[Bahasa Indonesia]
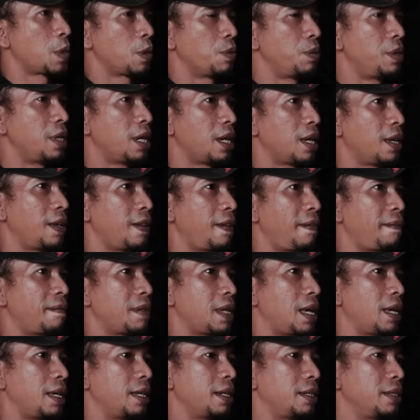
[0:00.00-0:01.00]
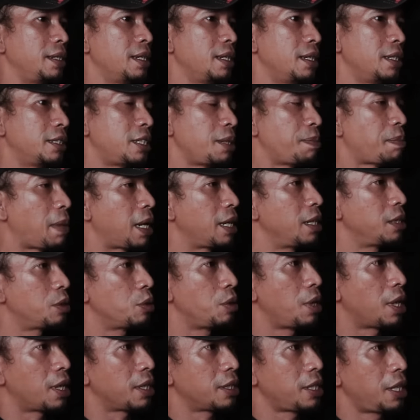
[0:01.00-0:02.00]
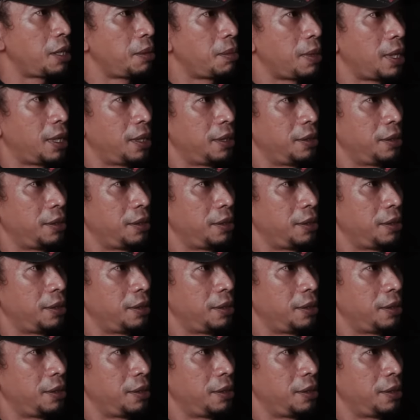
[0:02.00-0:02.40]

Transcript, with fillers: udah akhirnya saya panggil saudara saya bang